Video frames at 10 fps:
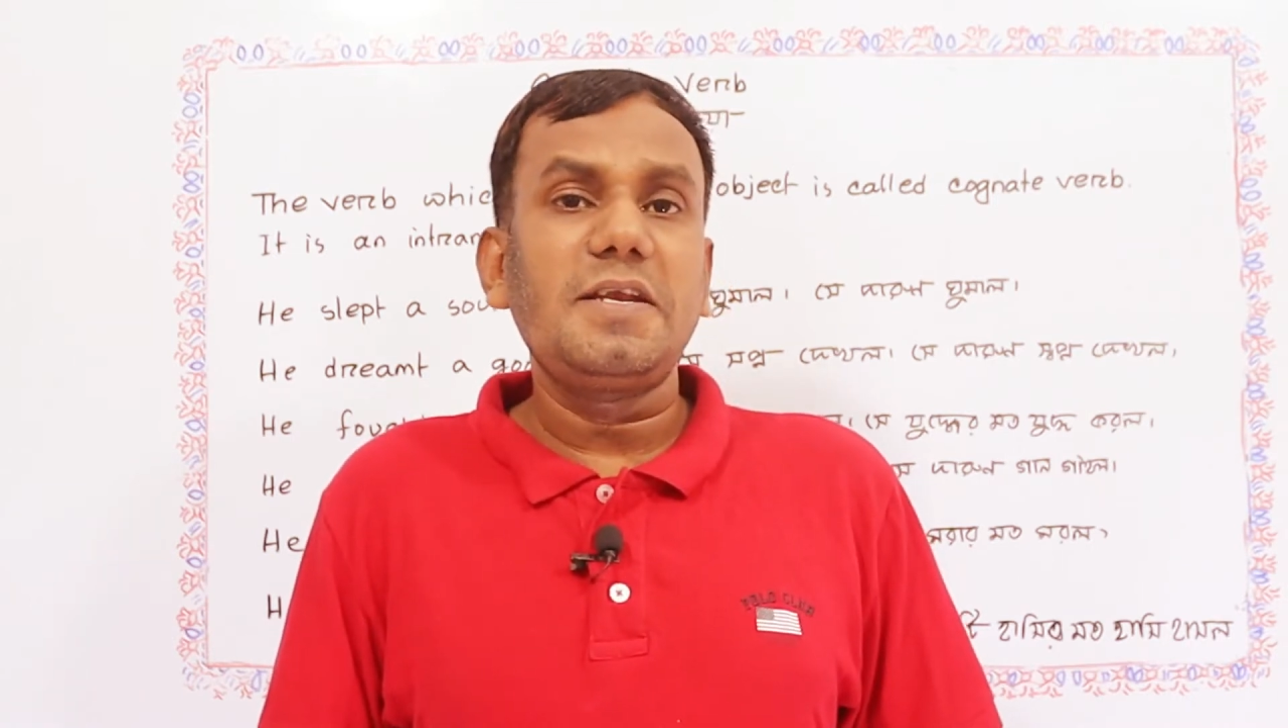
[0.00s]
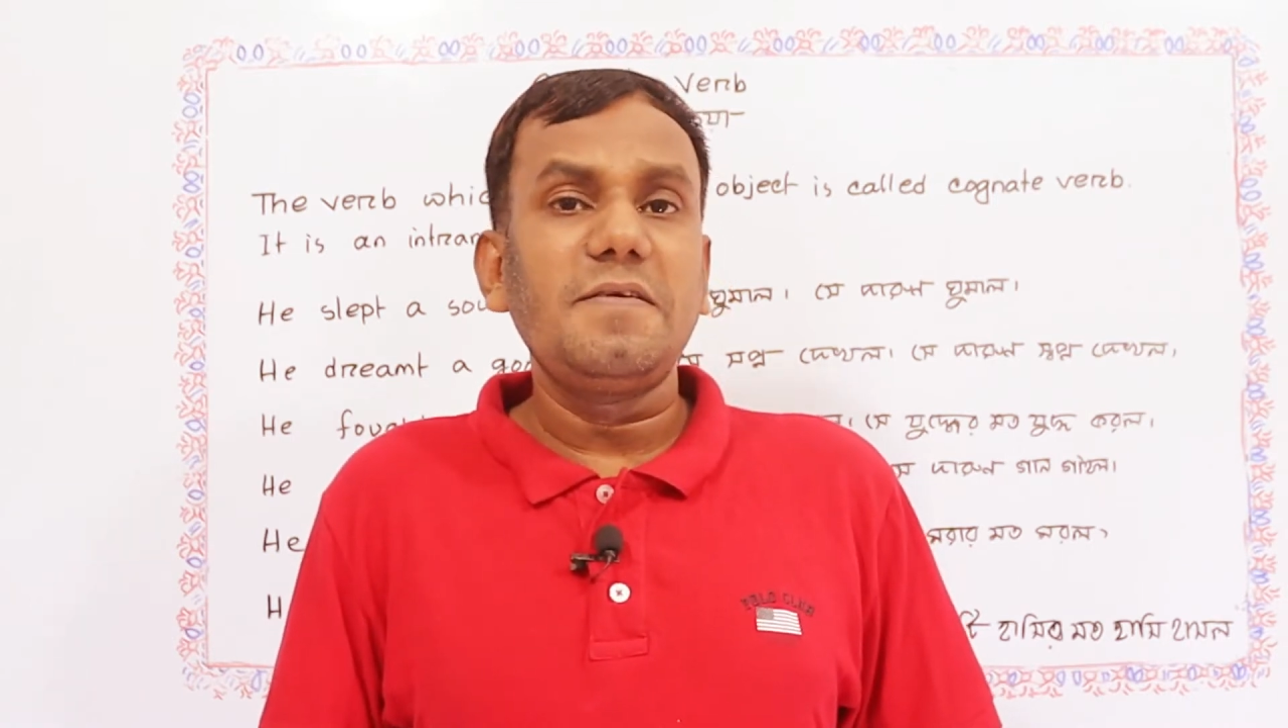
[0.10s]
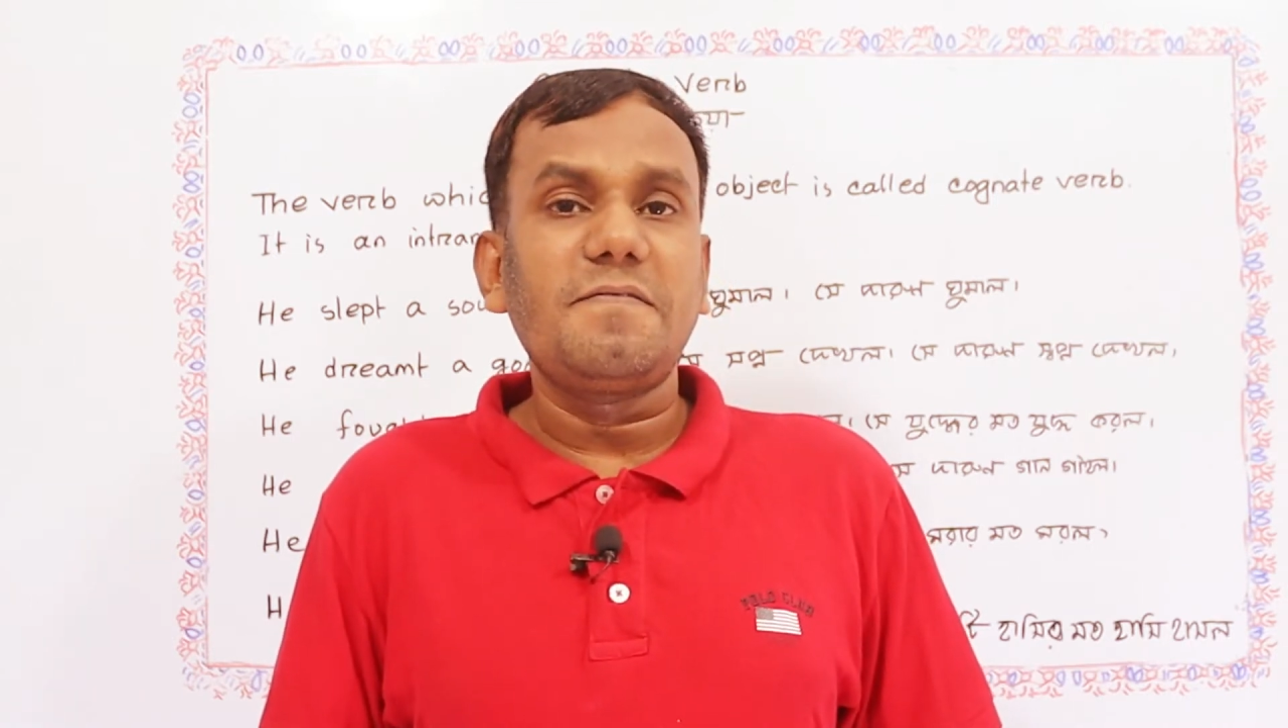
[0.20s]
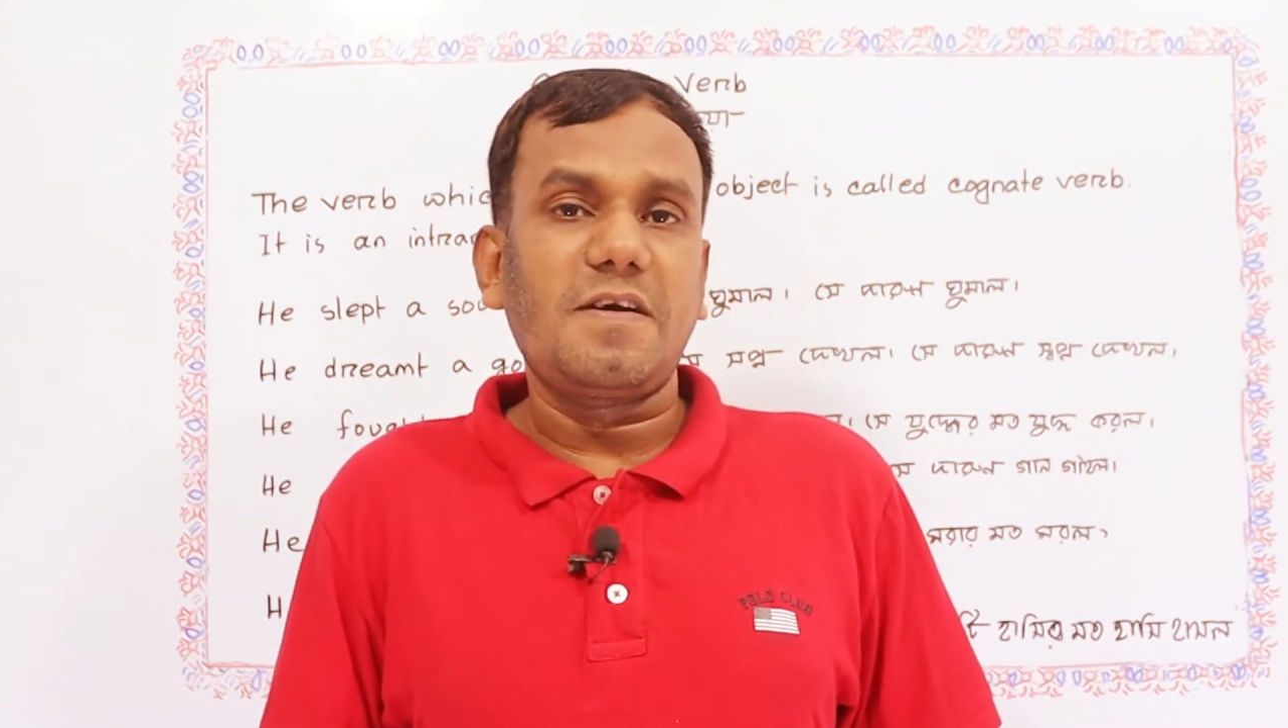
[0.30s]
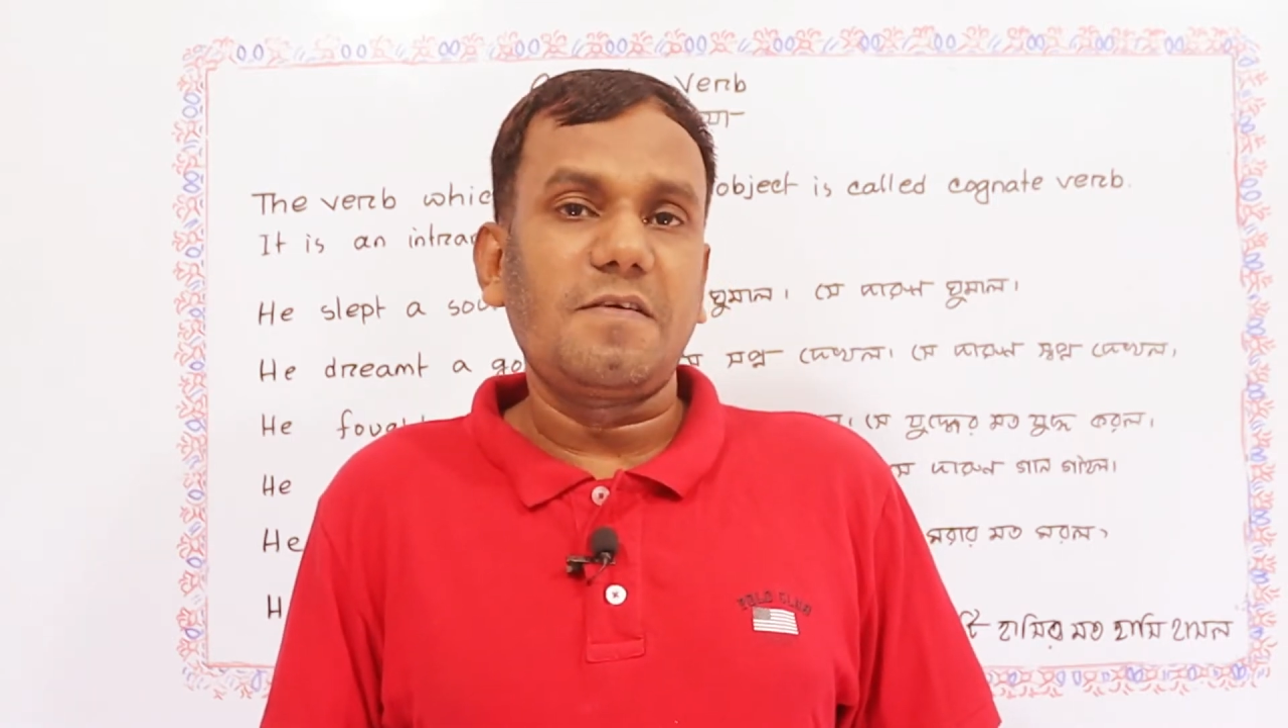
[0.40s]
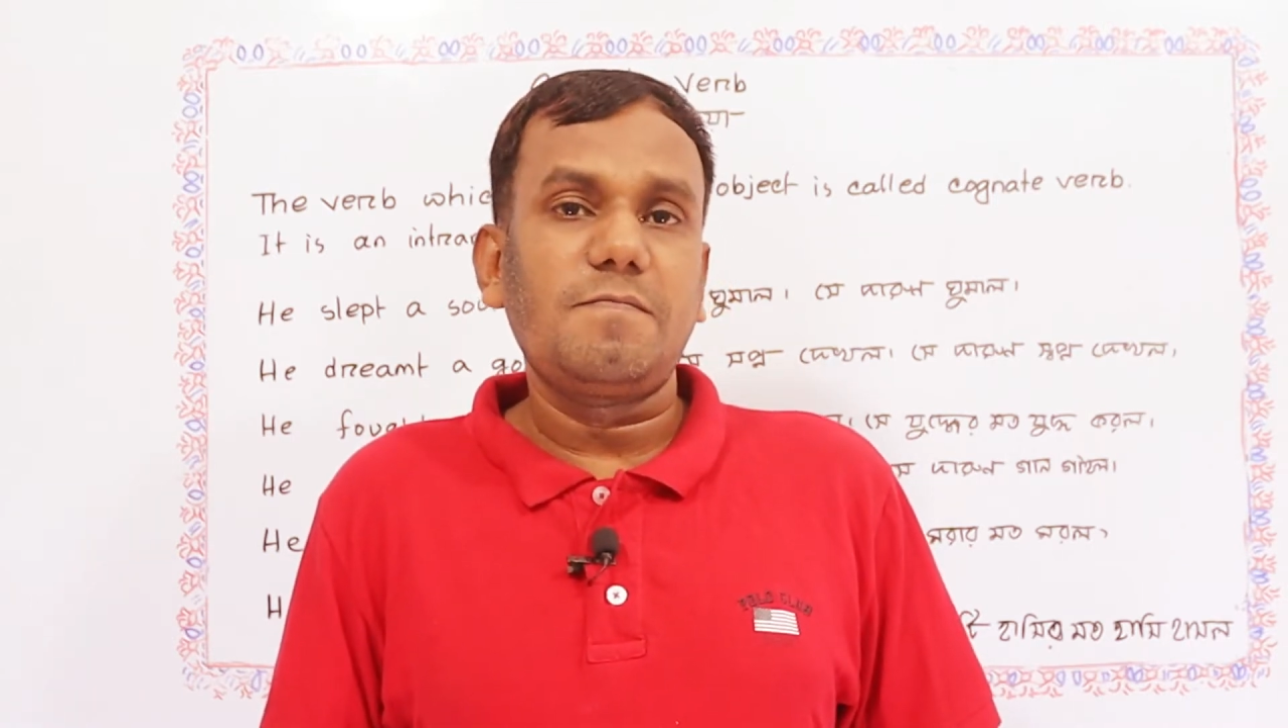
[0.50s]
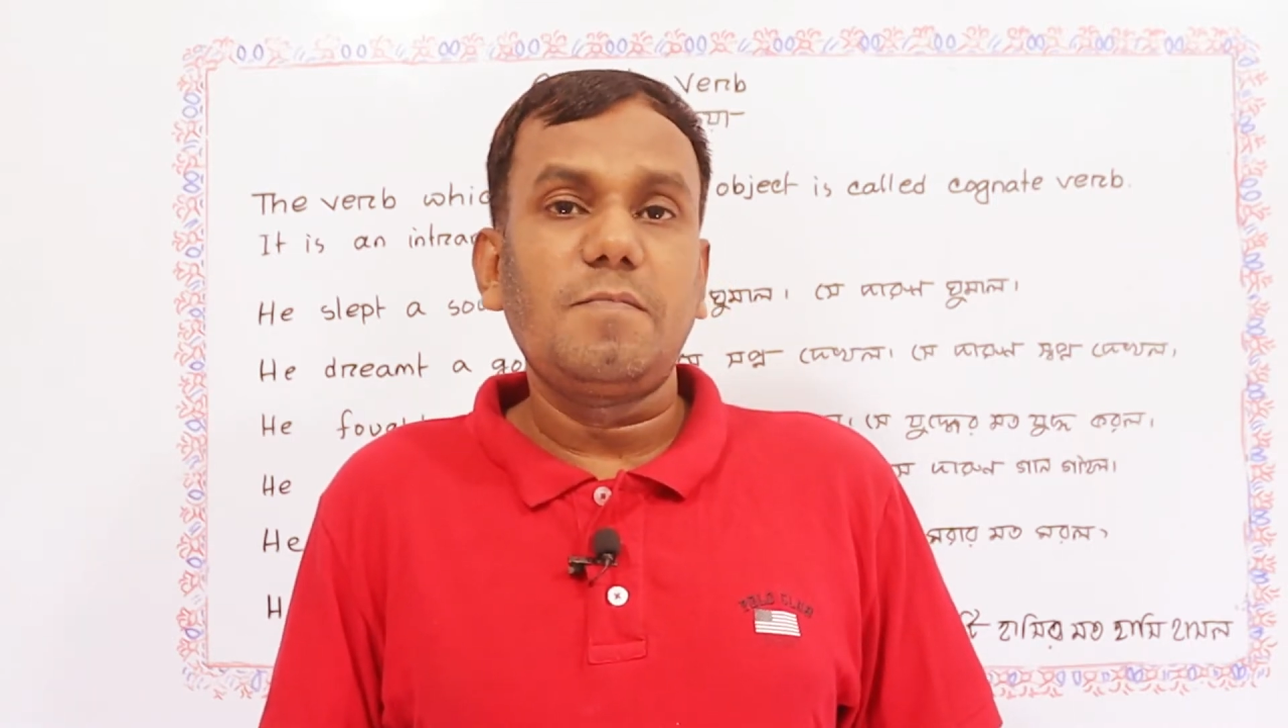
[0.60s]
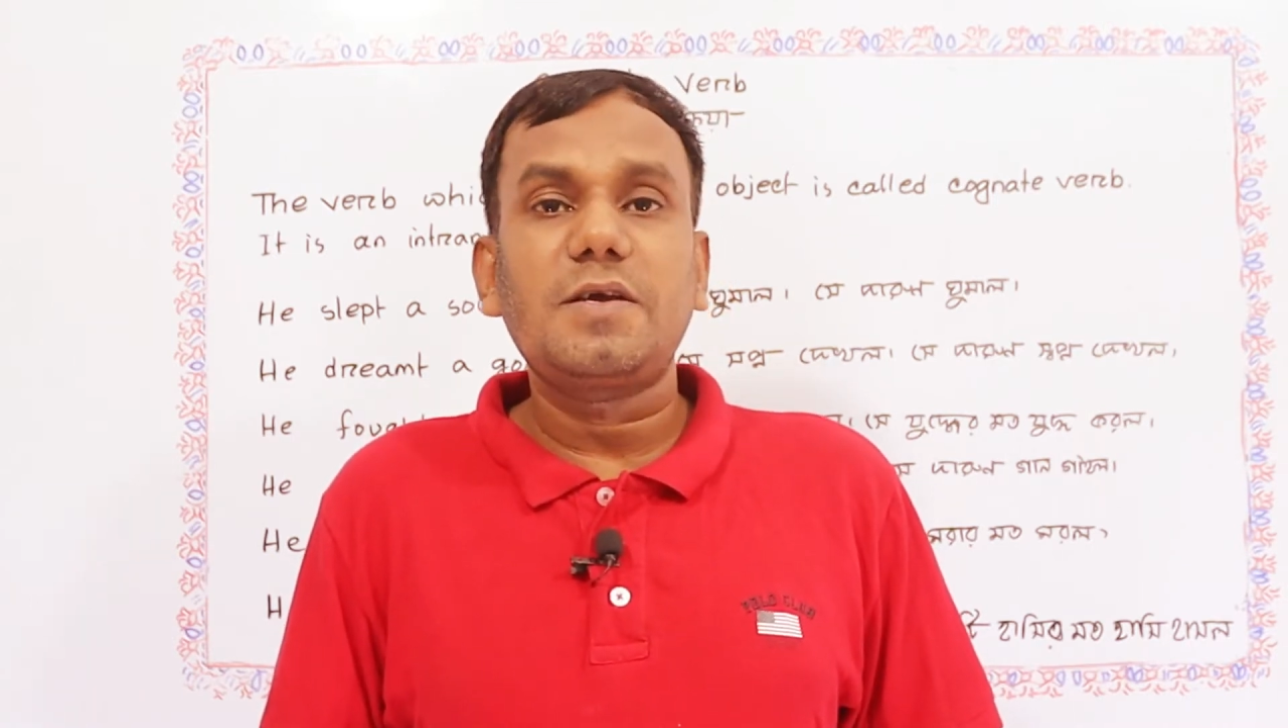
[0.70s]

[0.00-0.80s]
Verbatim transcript: একটি ভার্ব